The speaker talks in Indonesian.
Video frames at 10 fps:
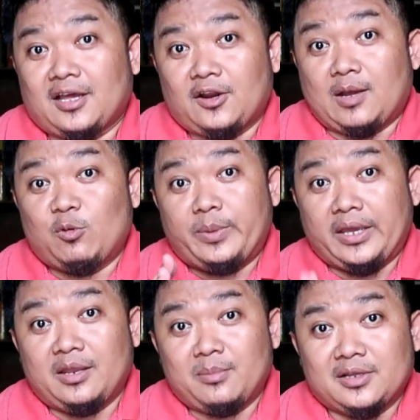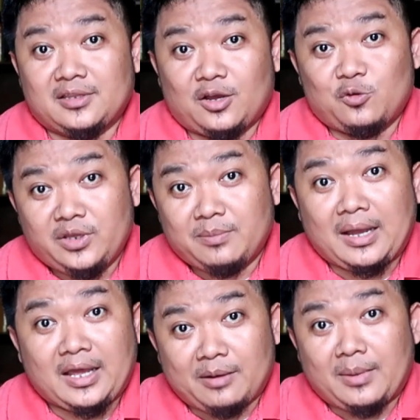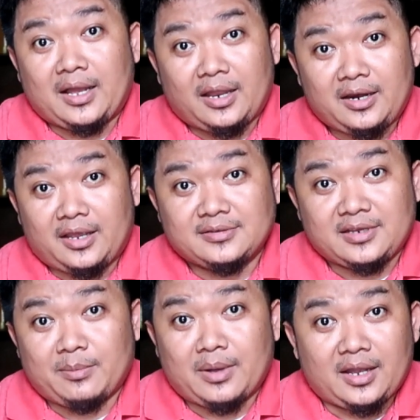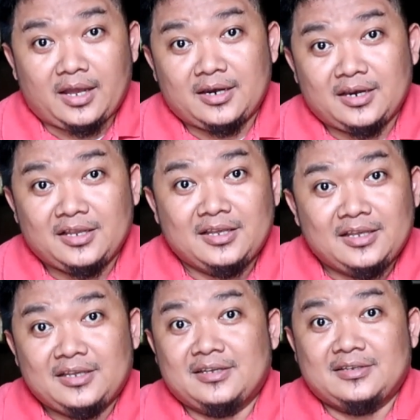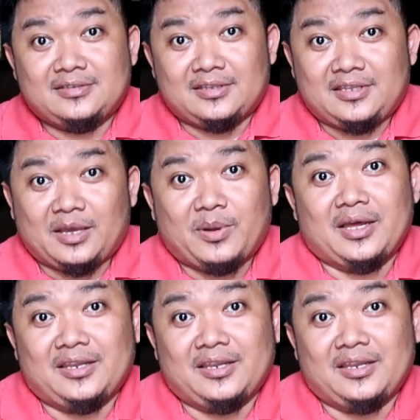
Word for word: Kalau kamu pengen mengetahui makanan-makanan yang saya makan setiap